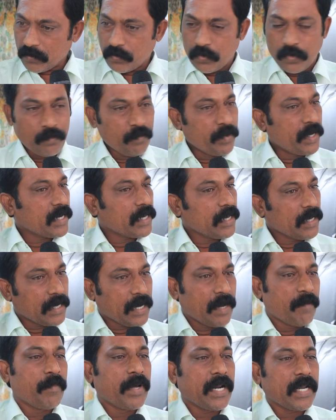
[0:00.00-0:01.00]
కుమ్మరికి
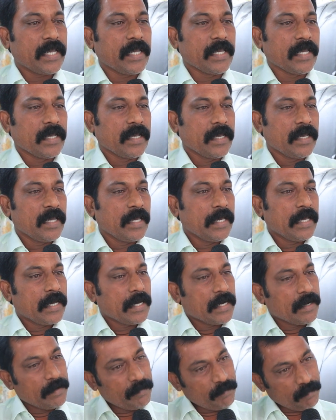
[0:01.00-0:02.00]
కమ్మరికి
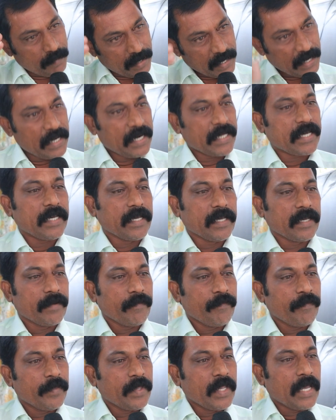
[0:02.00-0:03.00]
మంగళకి
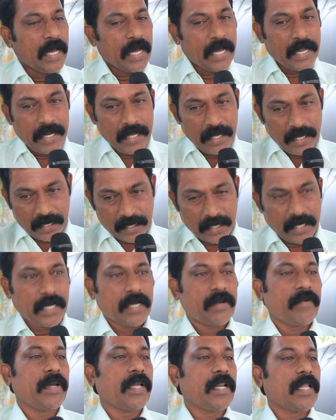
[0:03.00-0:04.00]
అనేక
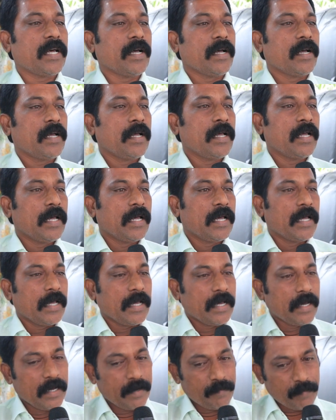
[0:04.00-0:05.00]
రకమైన
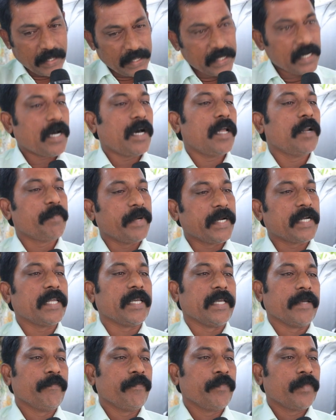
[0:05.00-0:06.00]
పథకాలు పెట్టి
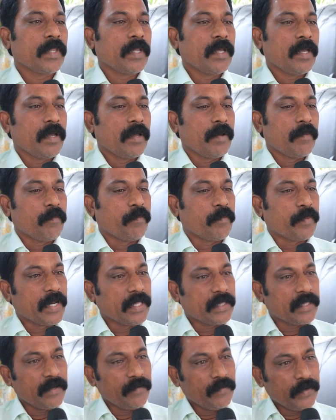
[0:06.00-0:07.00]

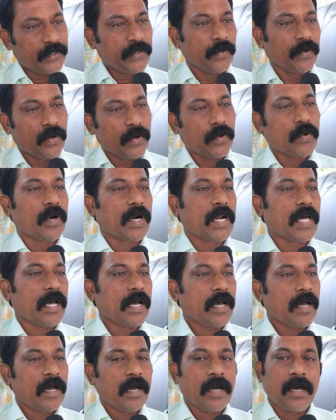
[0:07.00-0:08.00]
ప్రతి విషయంలో కూడా
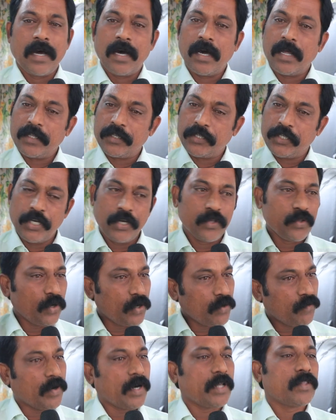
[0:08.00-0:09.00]
వాళ్ళ
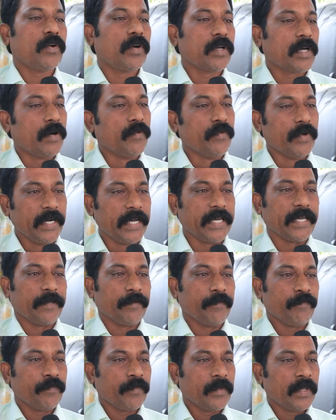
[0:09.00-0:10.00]
చేదోడు వాదోడుగా ఉండి
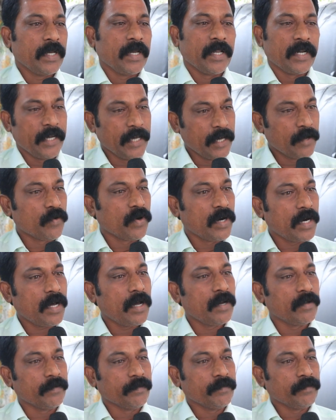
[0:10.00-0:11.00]

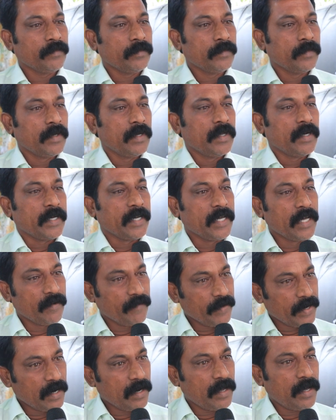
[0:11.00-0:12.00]
నేనుండాను నేను
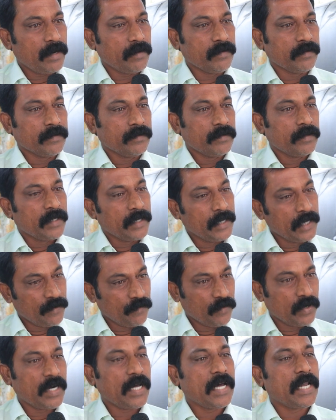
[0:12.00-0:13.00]
విన్నాను నేను
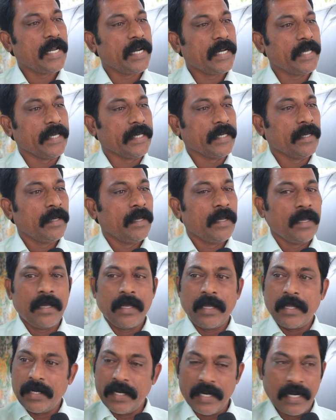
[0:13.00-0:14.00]
ఉండానని
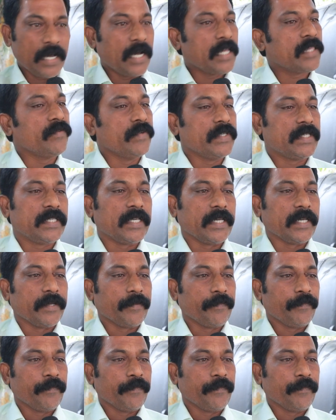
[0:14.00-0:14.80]
నినాదం ఇచ్చి